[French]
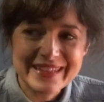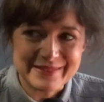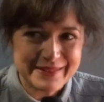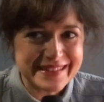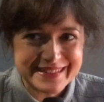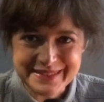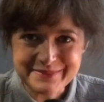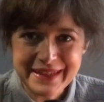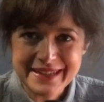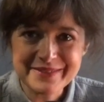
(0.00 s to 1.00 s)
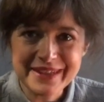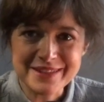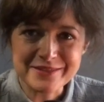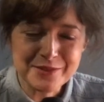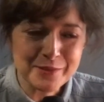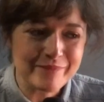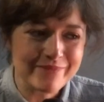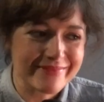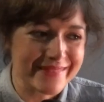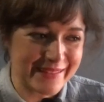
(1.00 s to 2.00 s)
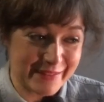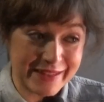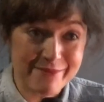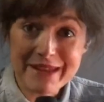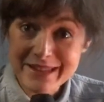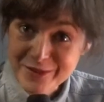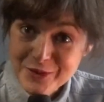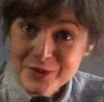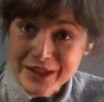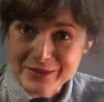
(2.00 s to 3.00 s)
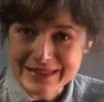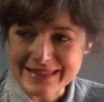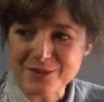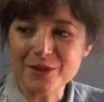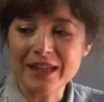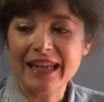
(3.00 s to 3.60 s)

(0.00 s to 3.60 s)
qui m'était jamais arrivé avant. Je sais pas du tout à quoi c'est dû.